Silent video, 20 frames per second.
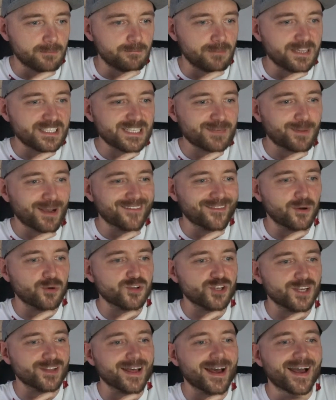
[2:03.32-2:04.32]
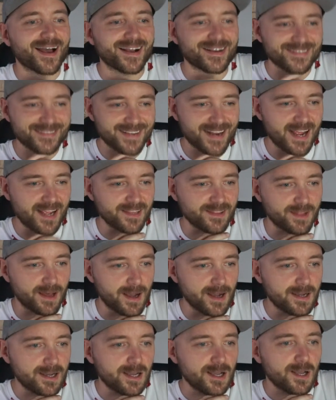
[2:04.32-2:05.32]
będzie pojawiał się na
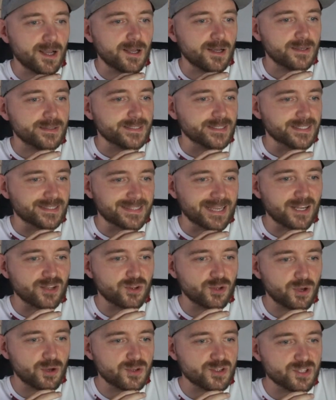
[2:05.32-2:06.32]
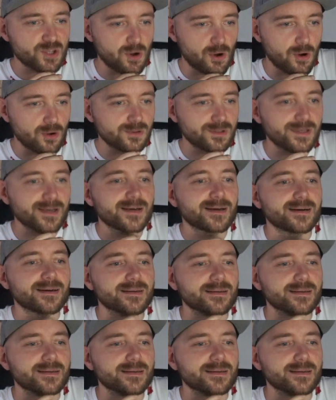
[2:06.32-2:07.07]
X-Raidach, startując od